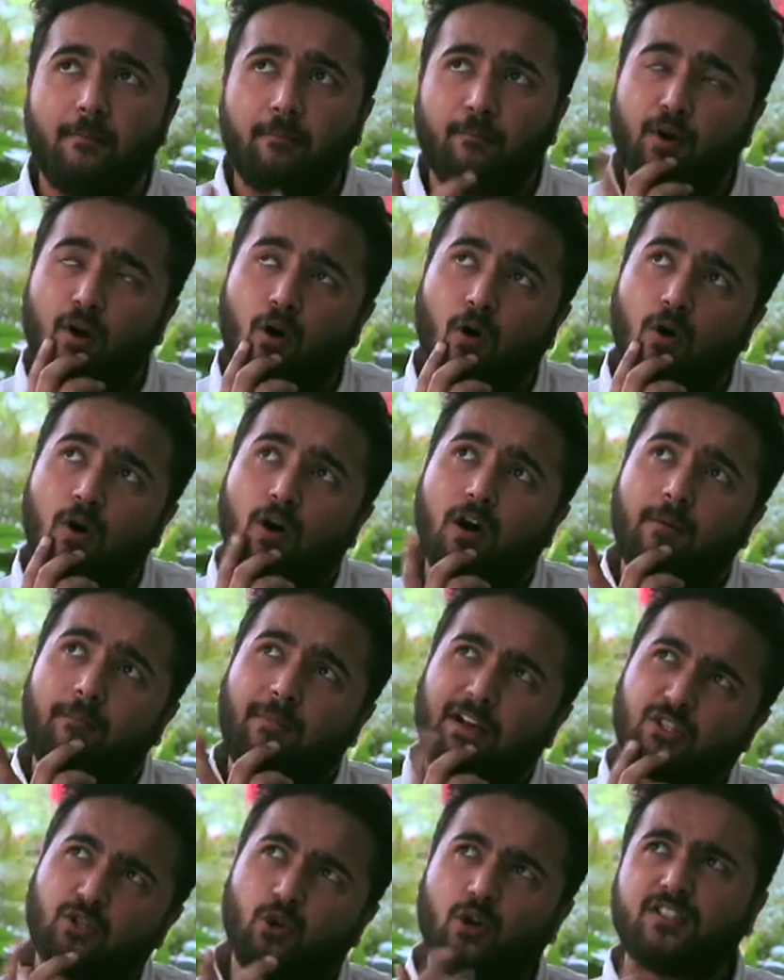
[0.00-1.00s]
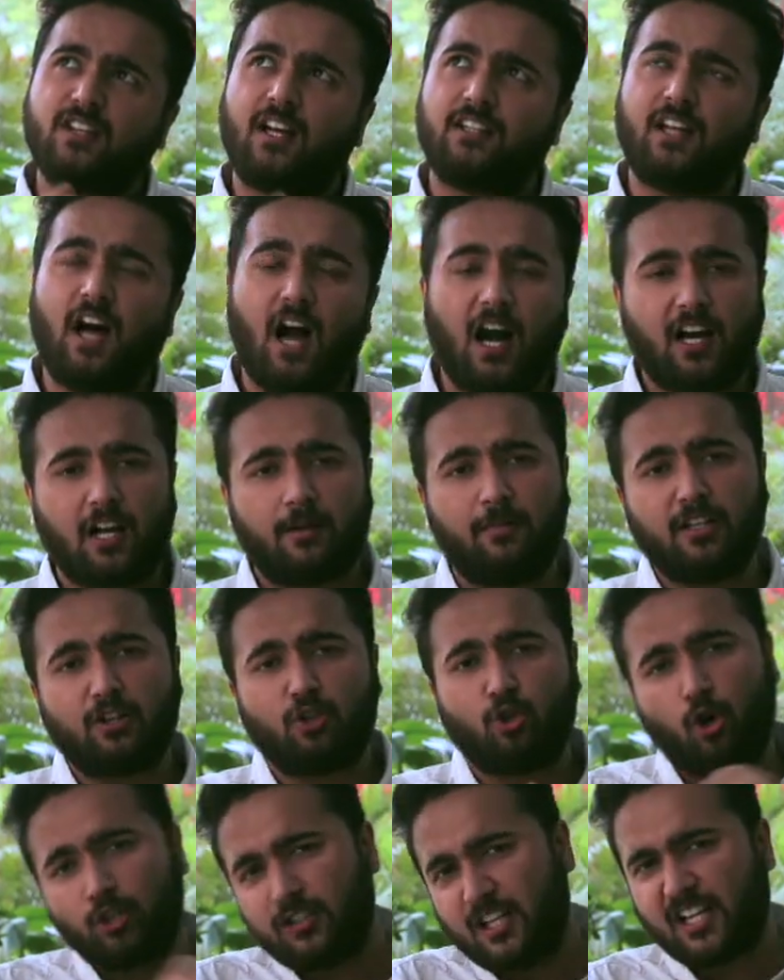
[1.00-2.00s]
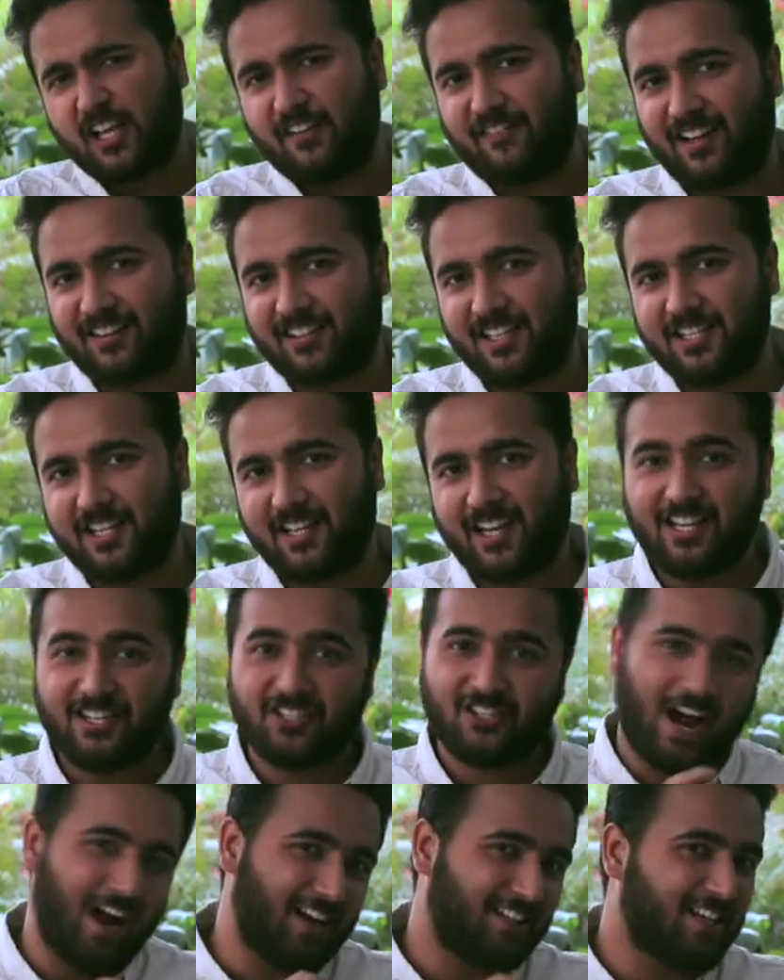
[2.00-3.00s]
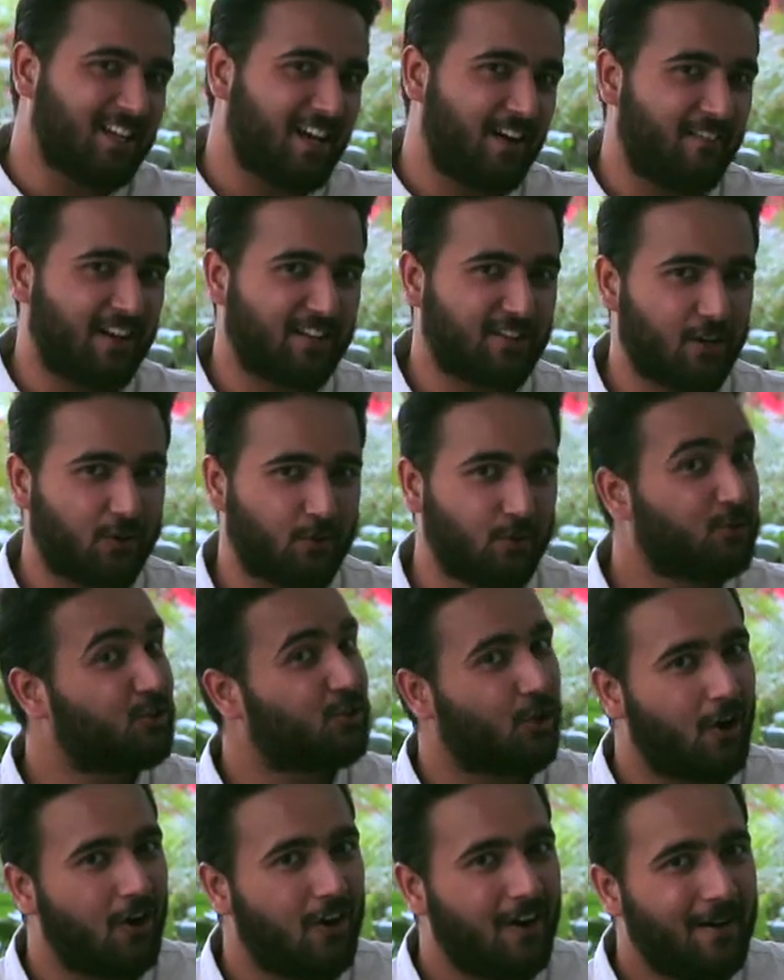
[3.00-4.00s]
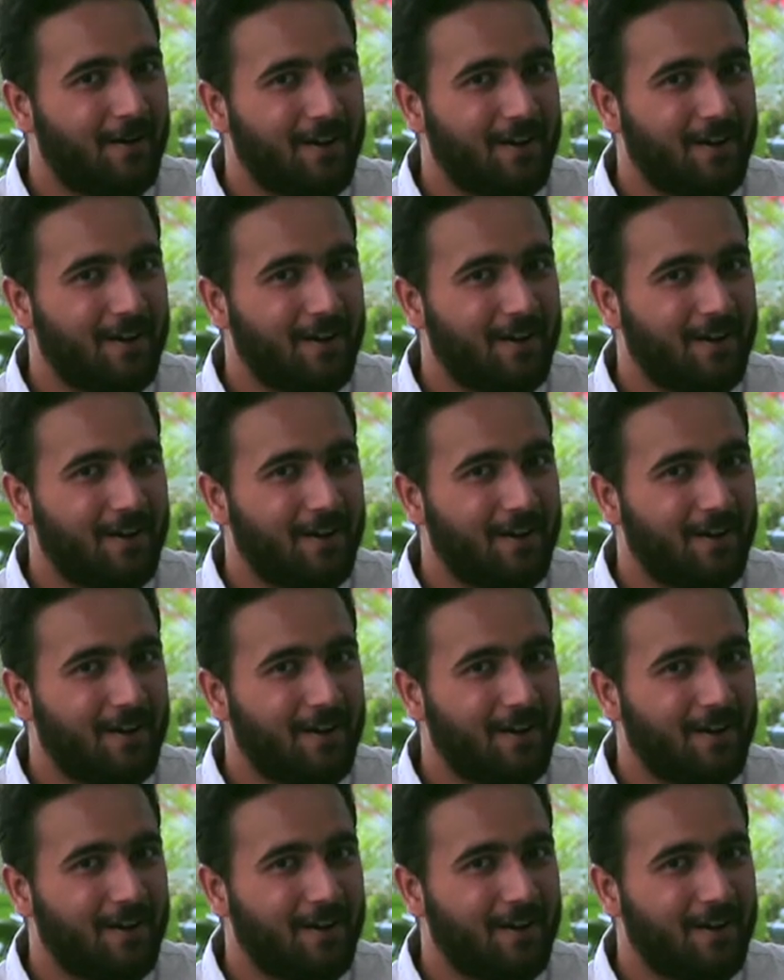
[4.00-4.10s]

ब्रो मैं सोच रहा था अगर मैं दो दिन के व्रत की जगह चार दिन का व्रत रखूँ तो